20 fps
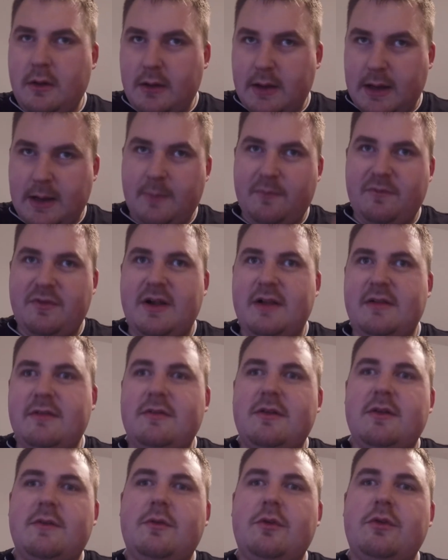
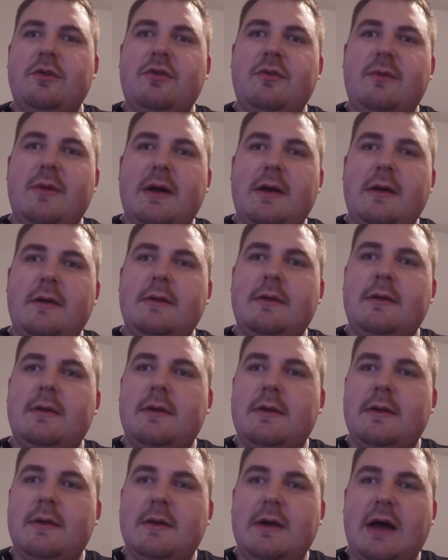ebenfalls der Wunsch war,
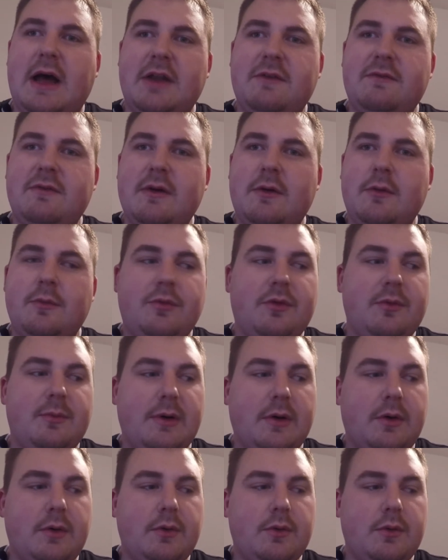die Hardware
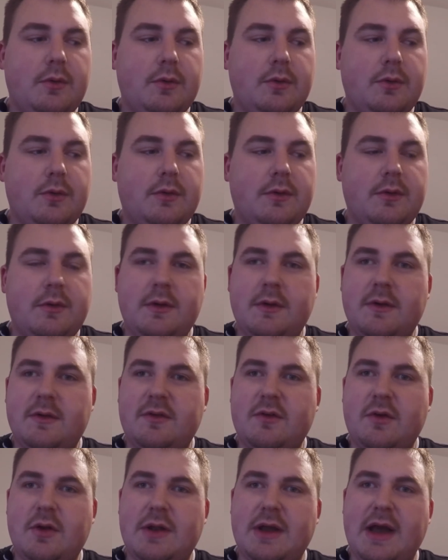umzubauen und hier
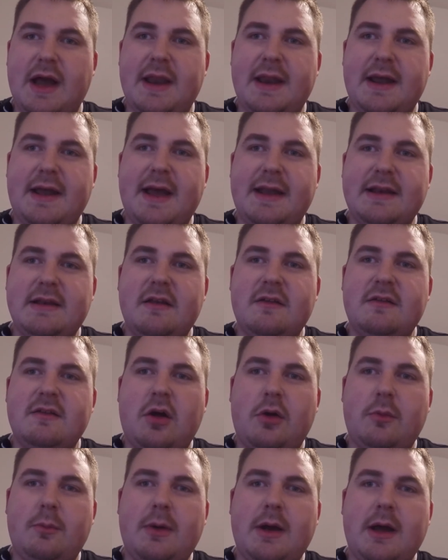sollte eine Catalyst
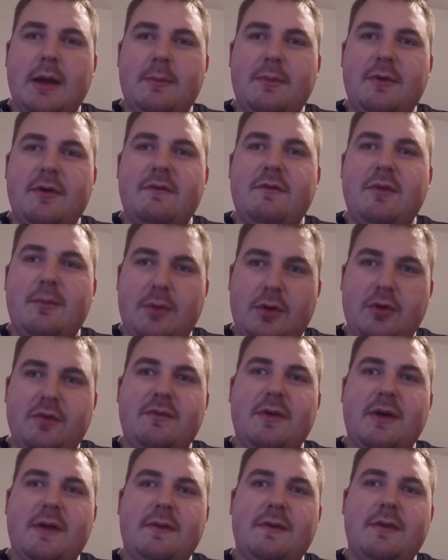Downpipe verbaut
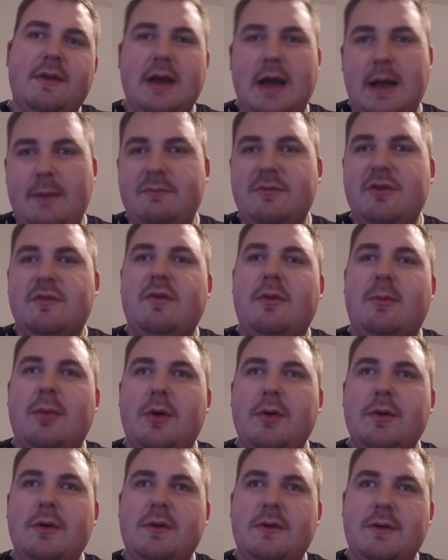werden. Die haben wir
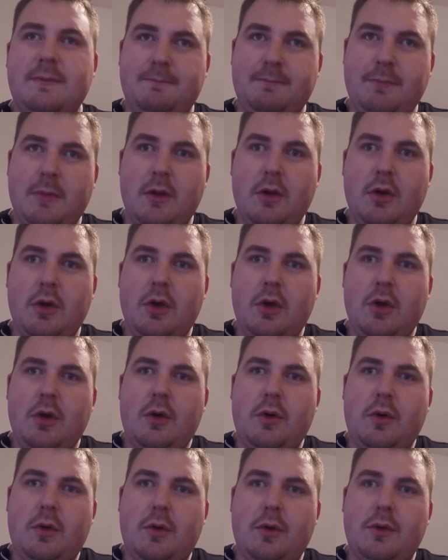verbaut
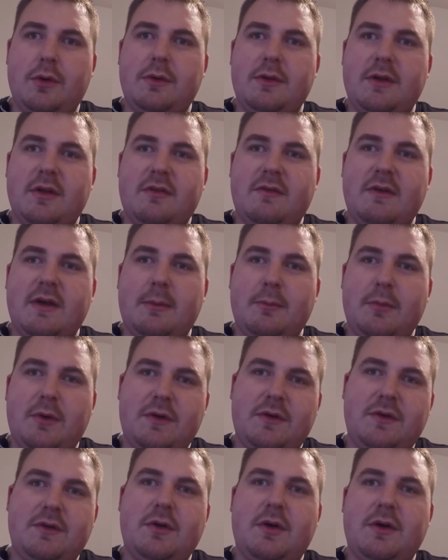und deswegen
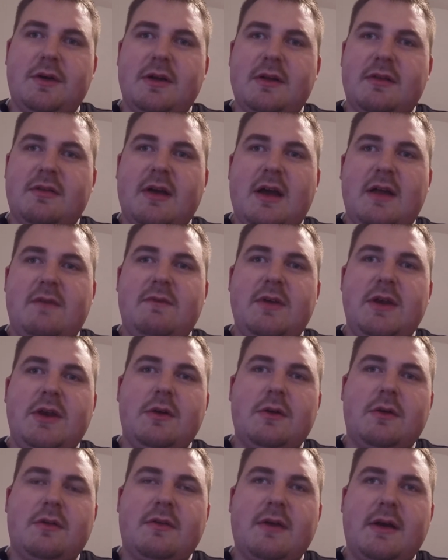möchte ich euch jetzt ein
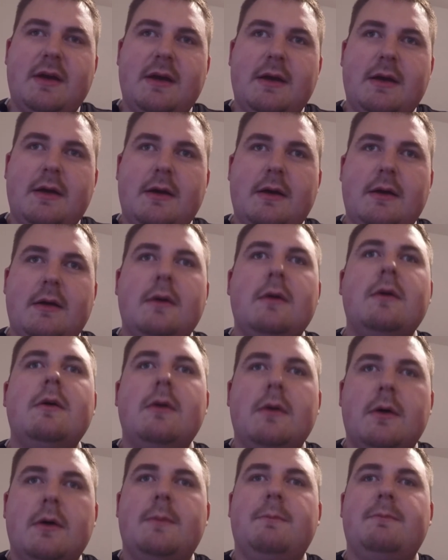Video zeigen,
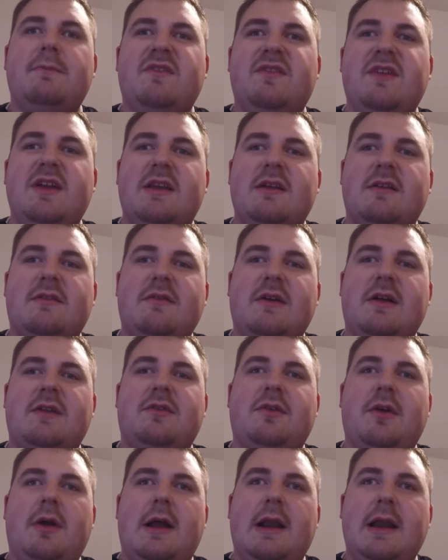ähm, wie das
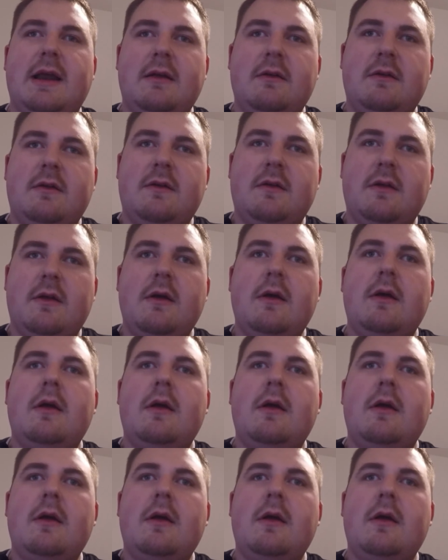Fahrzeug klingt